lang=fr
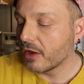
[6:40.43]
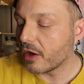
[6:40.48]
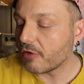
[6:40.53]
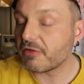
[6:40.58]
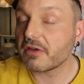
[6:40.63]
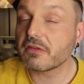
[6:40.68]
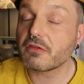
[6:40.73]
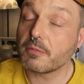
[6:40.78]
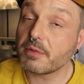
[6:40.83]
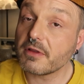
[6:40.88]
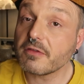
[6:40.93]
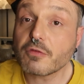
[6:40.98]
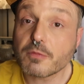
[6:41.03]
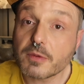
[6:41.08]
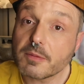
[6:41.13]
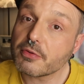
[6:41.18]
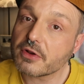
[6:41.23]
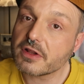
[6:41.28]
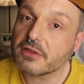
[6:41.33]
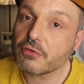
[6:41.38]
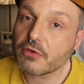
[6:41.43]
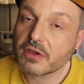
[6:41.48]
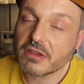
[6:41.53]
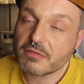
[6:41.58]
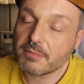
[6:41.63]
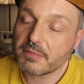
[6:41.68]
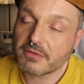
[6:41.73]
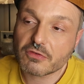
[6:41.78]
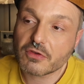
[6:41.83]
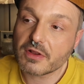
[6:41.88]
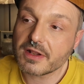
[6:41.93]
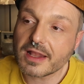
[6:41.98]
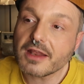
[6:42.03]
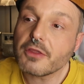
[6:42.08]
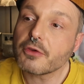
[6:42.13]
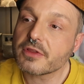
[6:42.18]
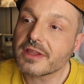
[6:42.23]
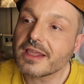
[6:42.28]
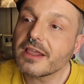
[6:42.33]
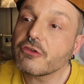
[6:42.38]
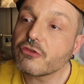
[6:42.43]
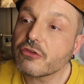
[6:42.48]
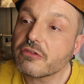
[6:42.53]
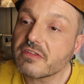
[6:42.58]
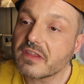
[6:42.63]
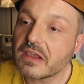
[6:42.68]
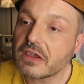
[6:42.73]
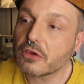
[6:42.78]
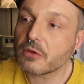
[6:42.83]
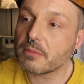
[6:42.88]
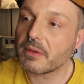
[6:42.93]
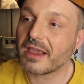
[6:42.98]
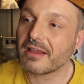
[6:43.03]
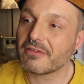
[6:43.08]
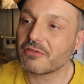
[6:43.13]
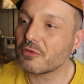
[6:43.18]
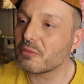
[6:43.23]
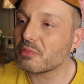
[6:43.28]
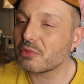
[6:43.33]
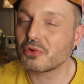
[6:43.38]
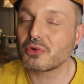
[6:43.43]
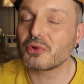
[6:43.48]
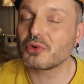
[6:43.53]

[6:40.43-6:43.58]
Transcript: Enfin, de Place to Be pour les touristes, parce que les Lyonnais, je sais que par exemple,